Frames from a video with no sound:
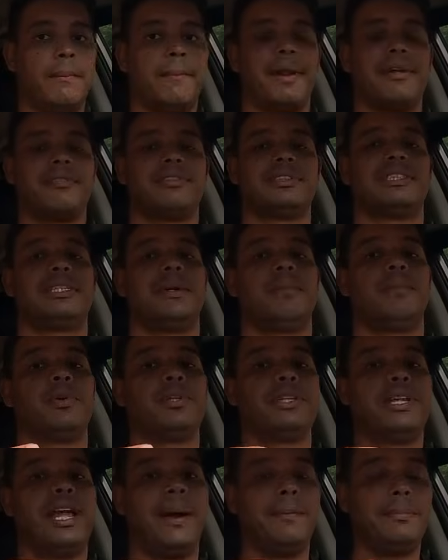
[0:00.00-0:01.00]
para você
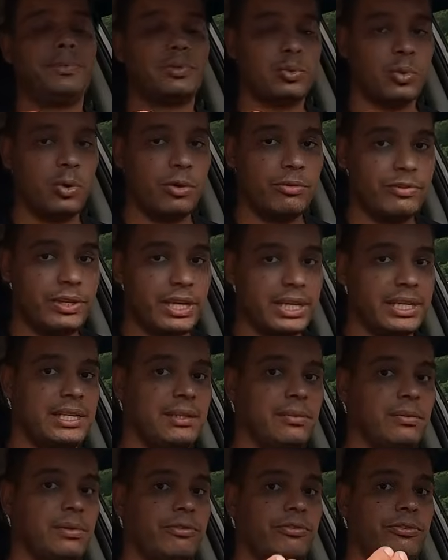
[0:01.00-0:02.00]
poder absorver
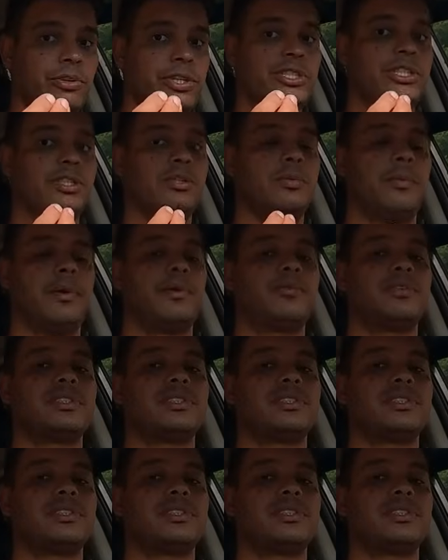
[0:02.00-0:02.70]
aquilo que foi dito para